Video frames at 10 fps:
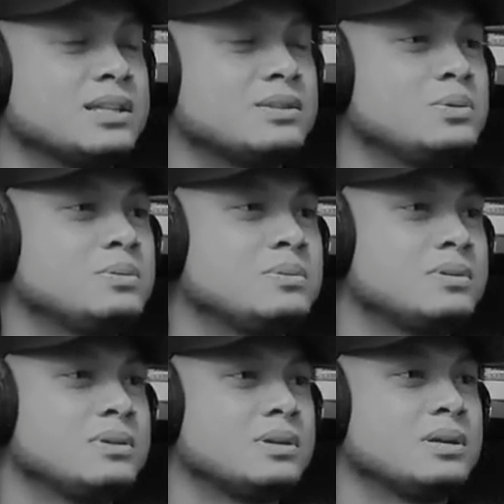itu
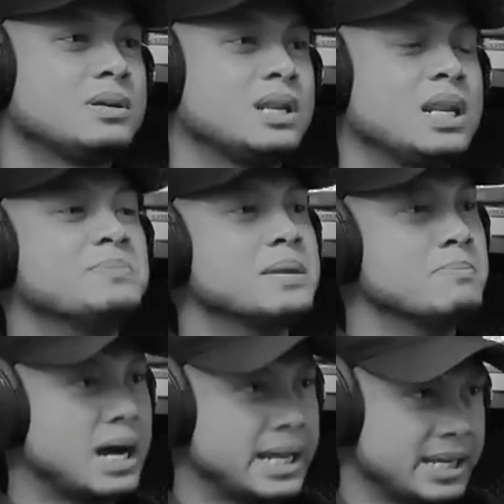lebih, lebih
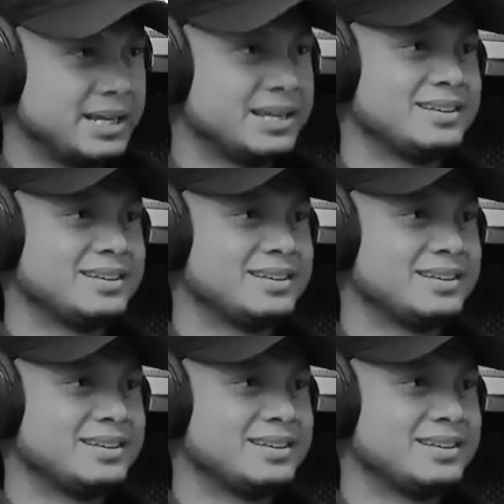baik. baik.